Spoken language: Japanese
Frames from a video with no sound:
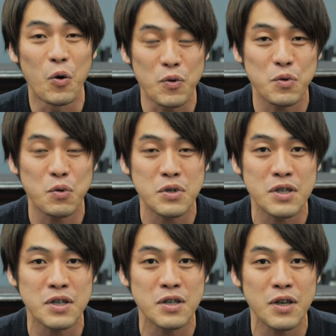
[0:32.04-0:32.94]
本当
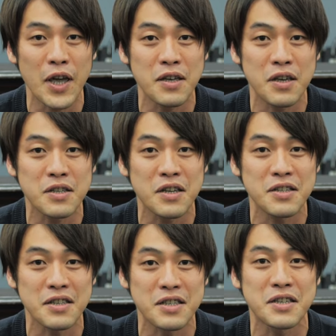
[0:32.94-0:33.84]
に演劇
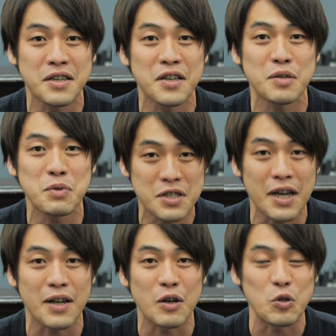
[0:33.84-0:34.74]
的な実験に満ち
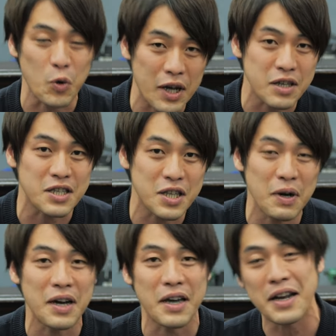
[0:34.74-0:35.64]
たトライして
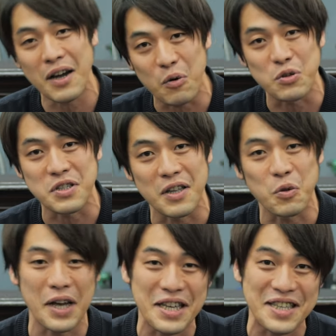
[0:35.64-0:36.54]
はエラーをして
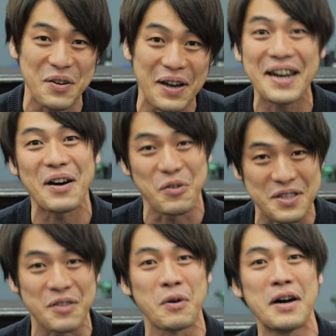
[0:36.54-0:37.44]
トライしてはエラーを
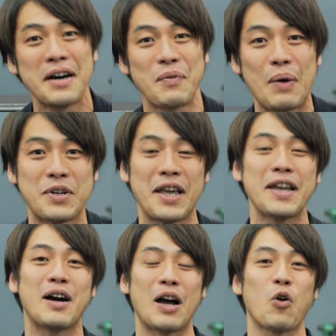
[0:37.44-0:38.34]
してとあんまり
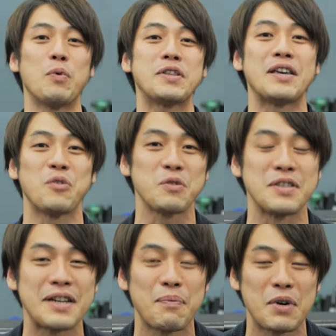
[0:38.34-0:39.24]
エラーがこまないよう
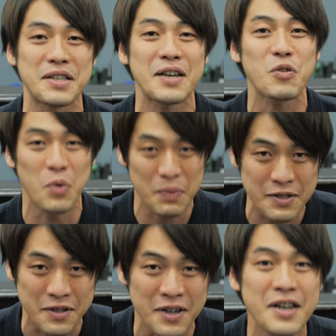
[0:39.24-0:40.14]
に頑張りたいと思い
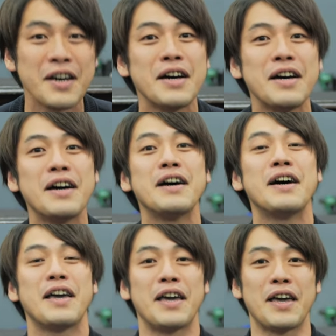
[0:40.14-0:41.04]
ます、
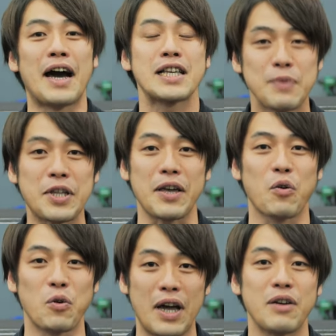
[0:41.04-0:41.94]
えー、初め
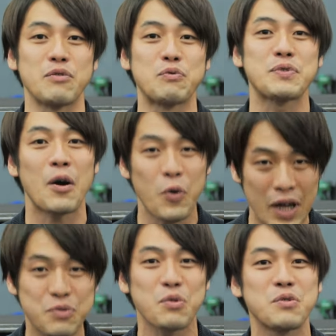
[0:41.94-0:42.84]
て今回双子
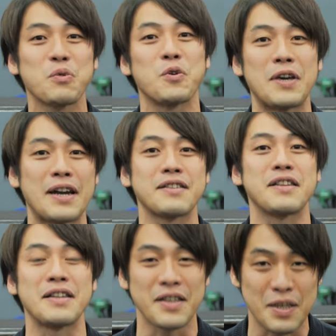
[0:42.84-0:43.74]
役というのをやらせ
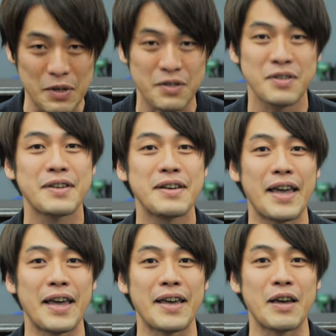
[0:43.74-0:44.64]
ていただきます、
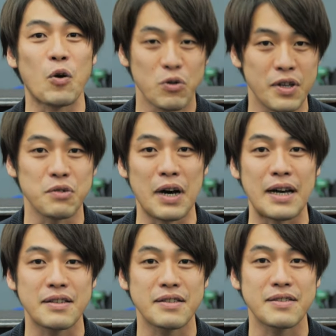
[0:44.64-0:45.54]
えー、コルネル
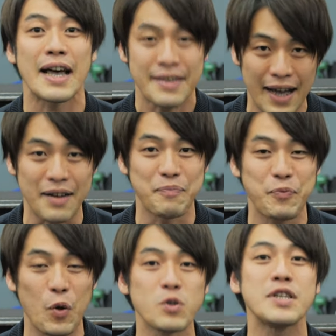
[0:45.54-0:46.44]
は三
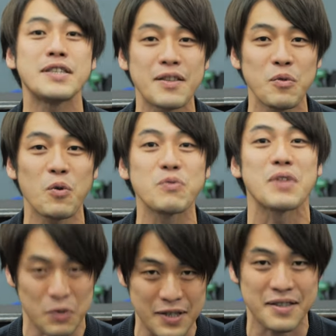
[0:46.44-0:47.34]
男お兄ちゃんの
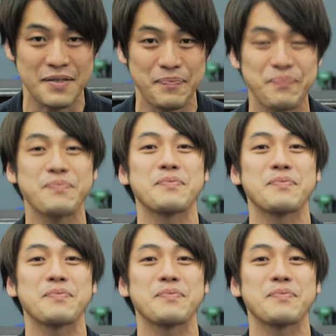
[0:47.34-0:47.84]
双子です